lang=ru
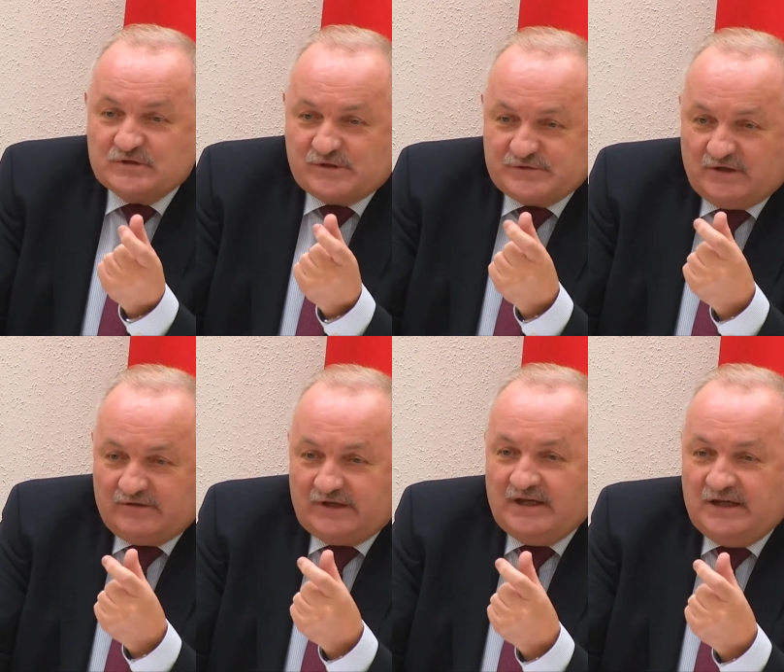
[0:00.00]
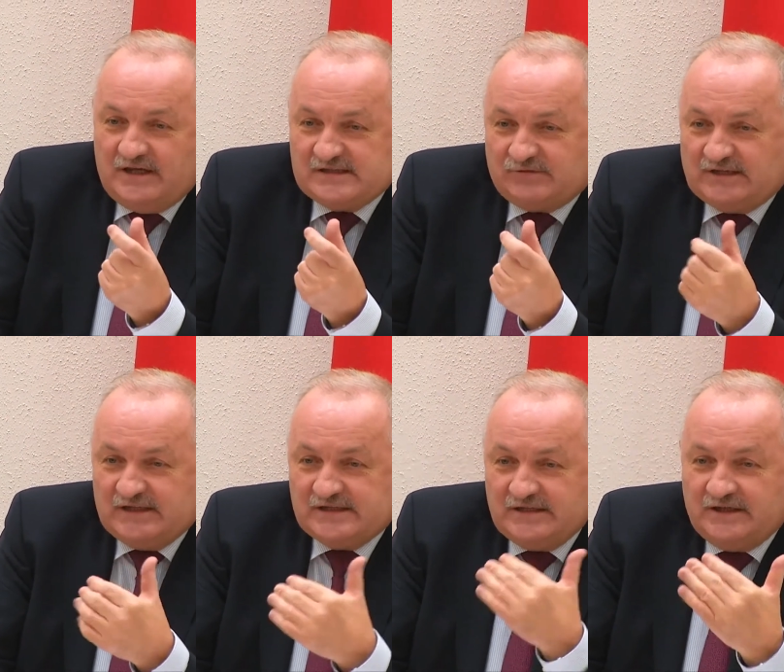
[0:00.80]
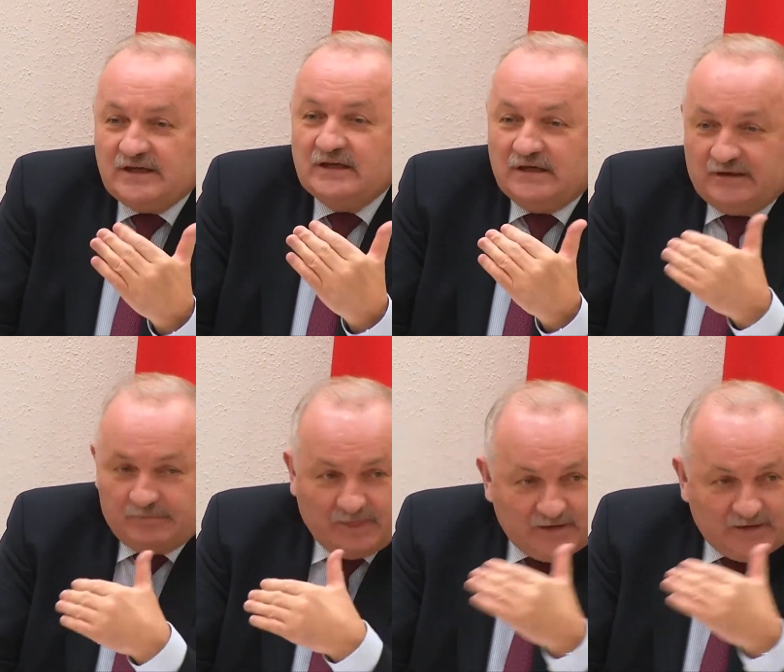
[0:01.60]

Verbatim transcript: собственно говоря, и есть вот эти некие